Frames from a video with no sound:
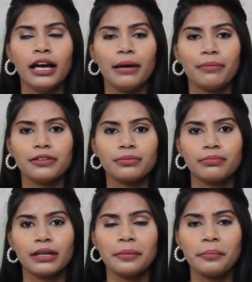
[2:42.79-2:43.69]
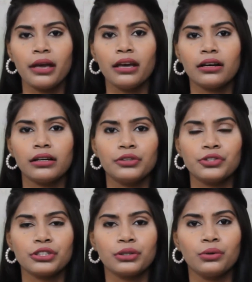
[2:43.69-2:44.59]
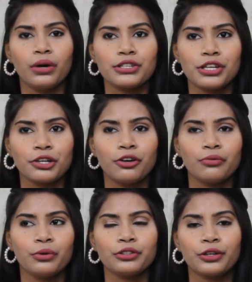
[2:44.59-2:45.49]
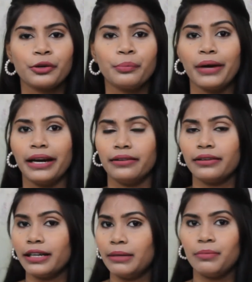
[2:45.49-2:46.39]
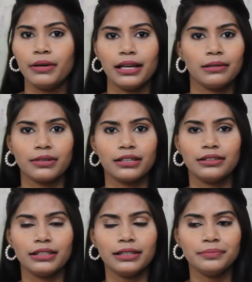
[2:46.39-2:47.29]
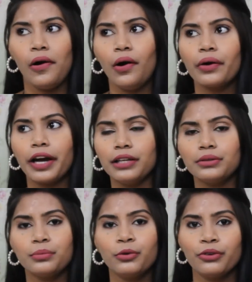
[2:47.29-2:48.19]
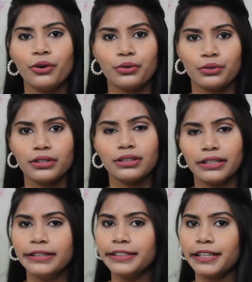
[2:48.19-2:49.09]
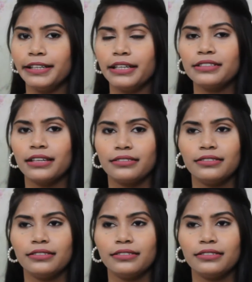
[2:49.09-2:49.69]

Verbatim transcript: आपकी स्किन में एक अच्छे से ग्लो आ जाएगा और वो स्किन को ब्राइटन करने में भी हेल्प करती है ओके तो मूविंग ऑन टू द थर्ड इन्ग्रीडियंट